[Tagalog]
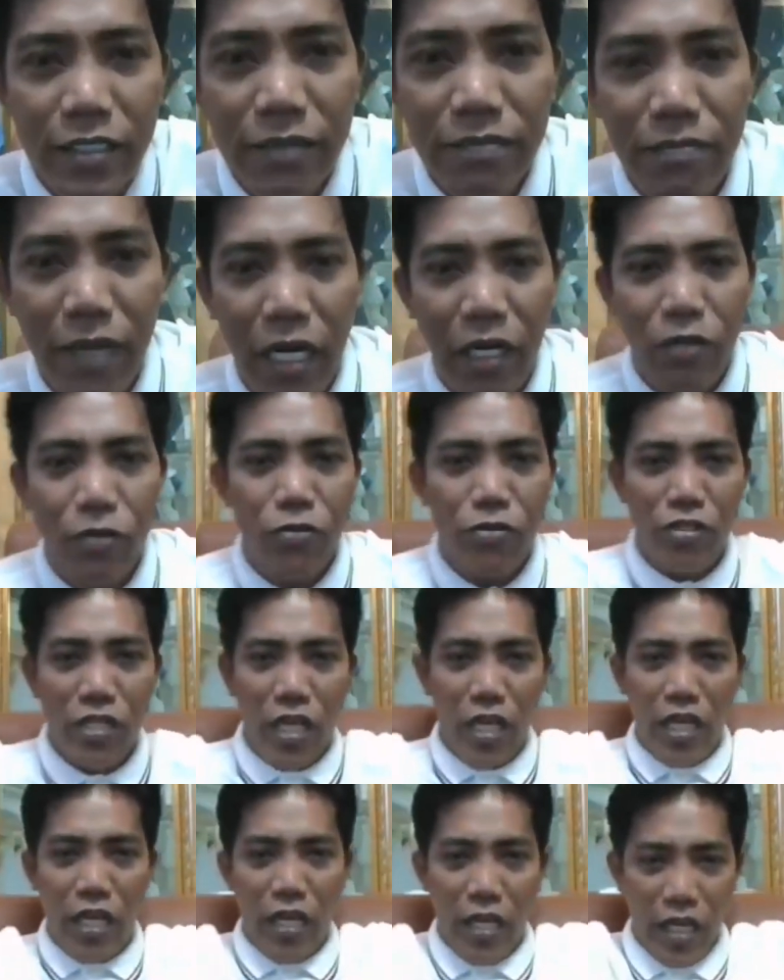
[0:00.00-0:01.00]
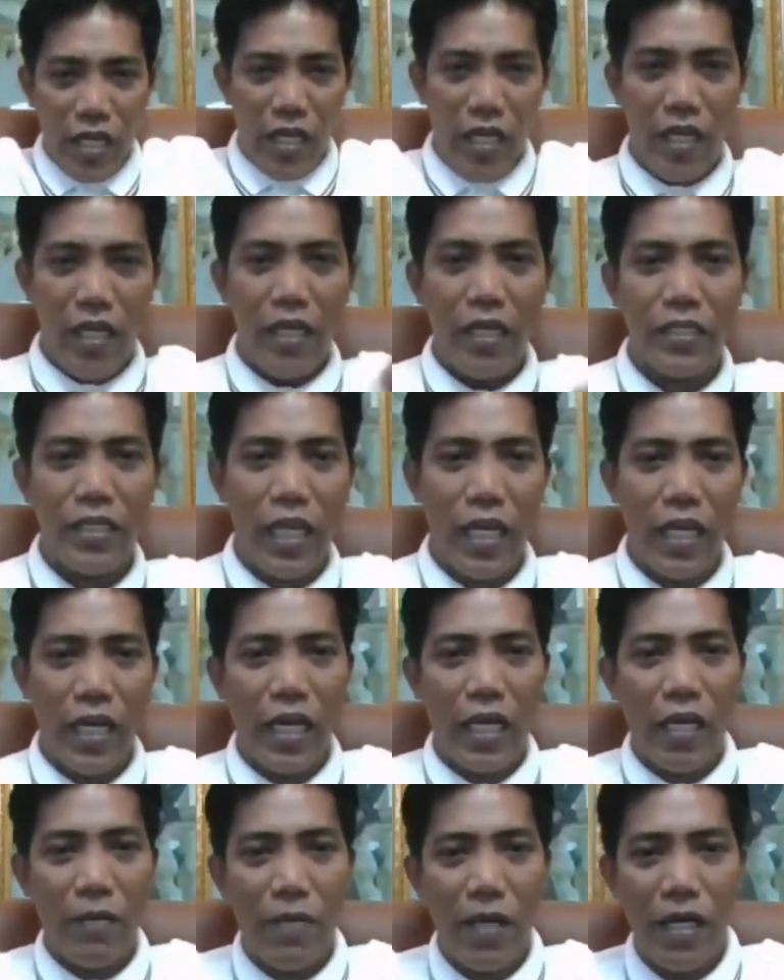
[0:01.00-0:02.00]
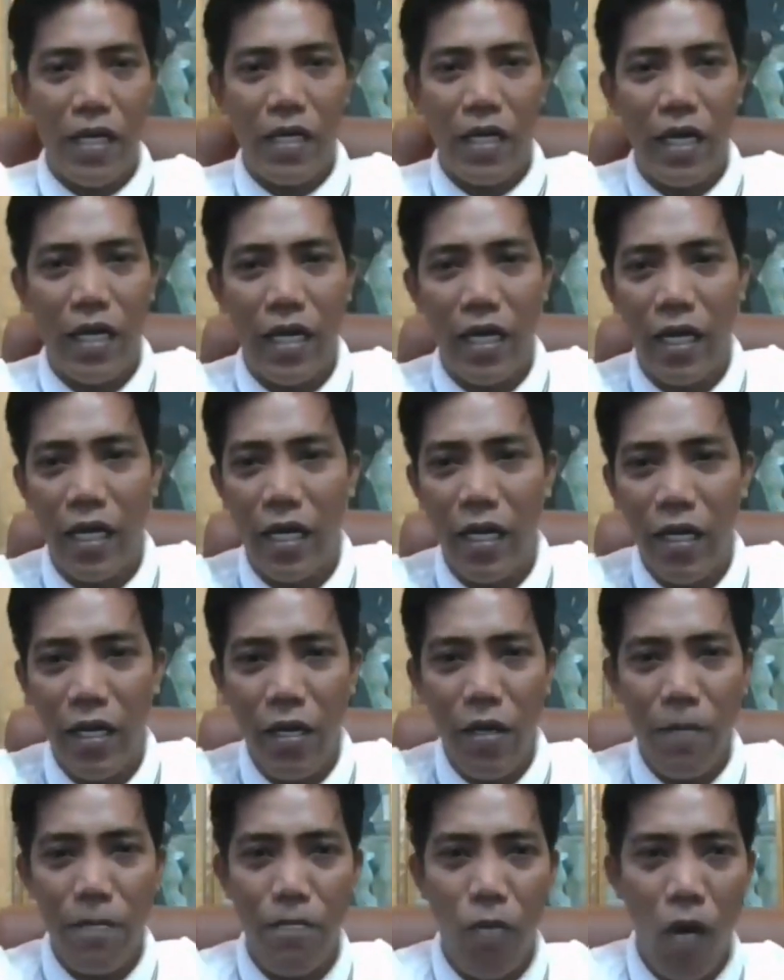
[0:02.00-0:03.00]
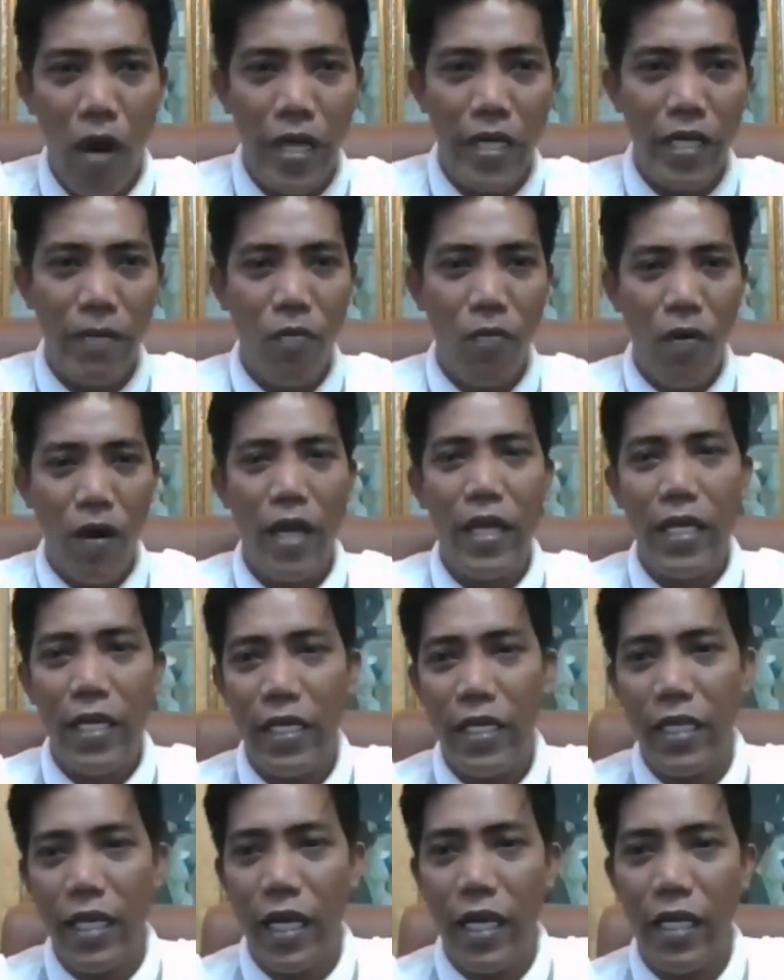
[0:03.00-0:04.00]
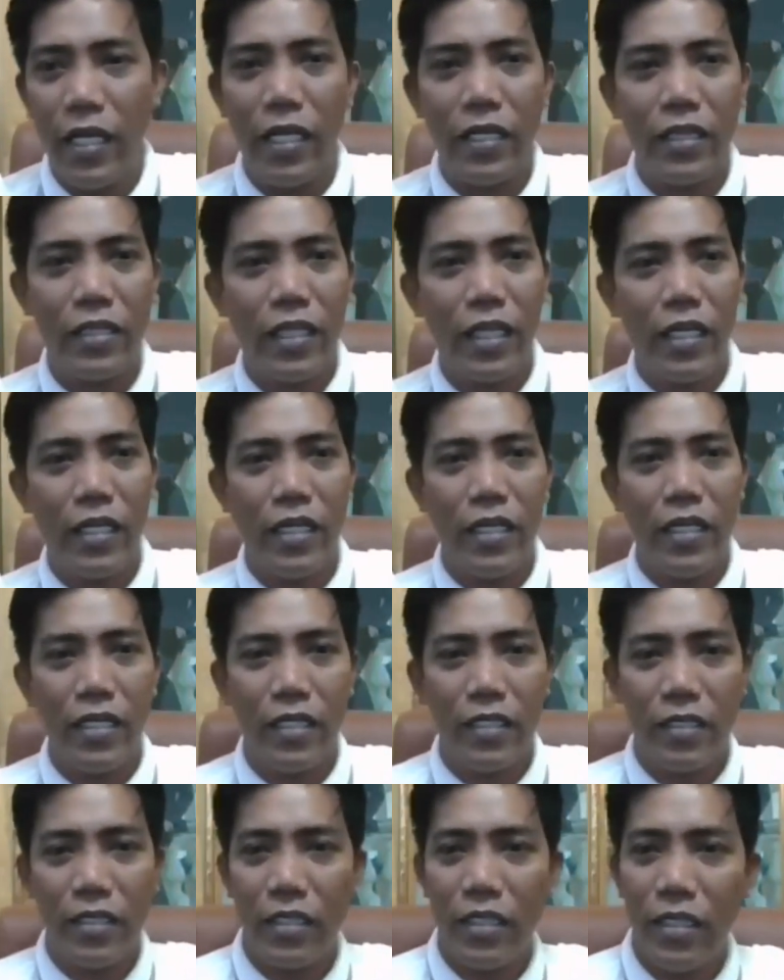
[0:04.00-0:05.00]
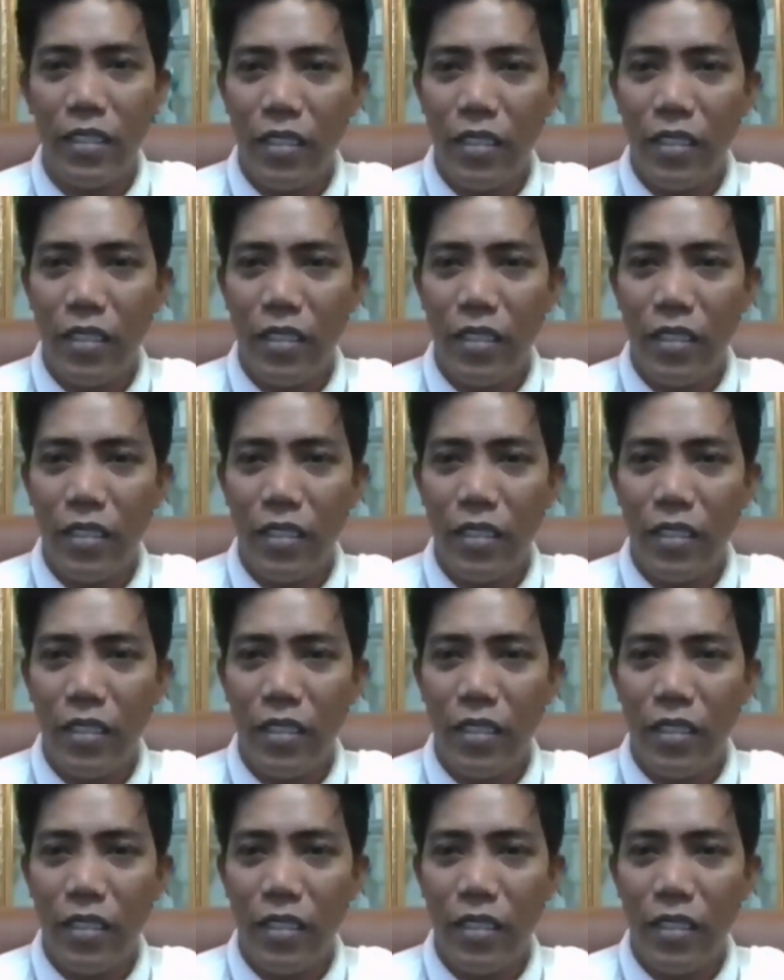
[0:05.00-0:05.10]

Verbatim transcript: Bagkus eh talaga namang uh, buhay na buhay ya? at uh,